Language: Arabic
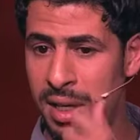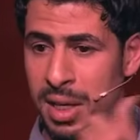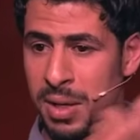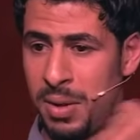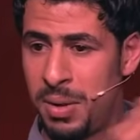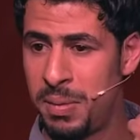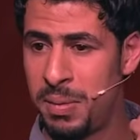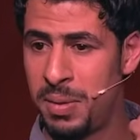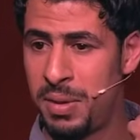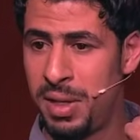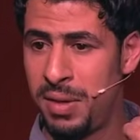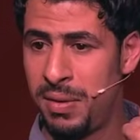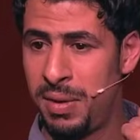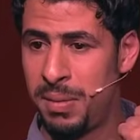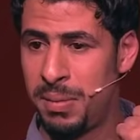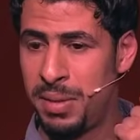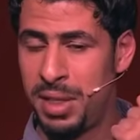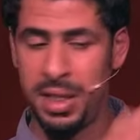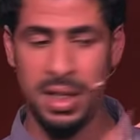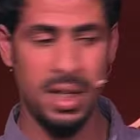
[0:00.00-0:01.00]
قولبوني في
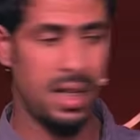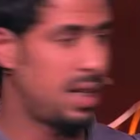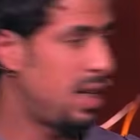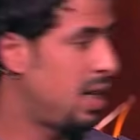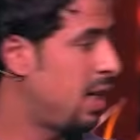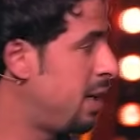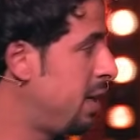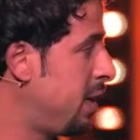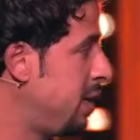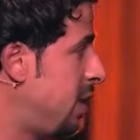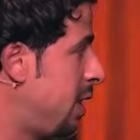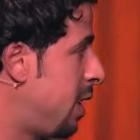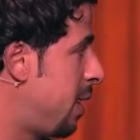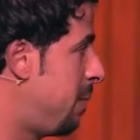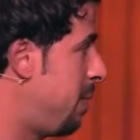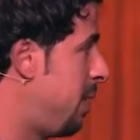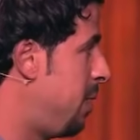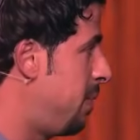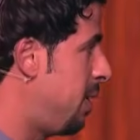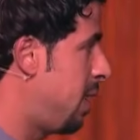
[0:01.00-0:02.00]
المدينه غنعطيك
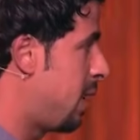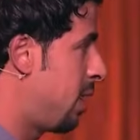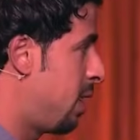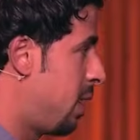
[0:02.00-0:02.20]
400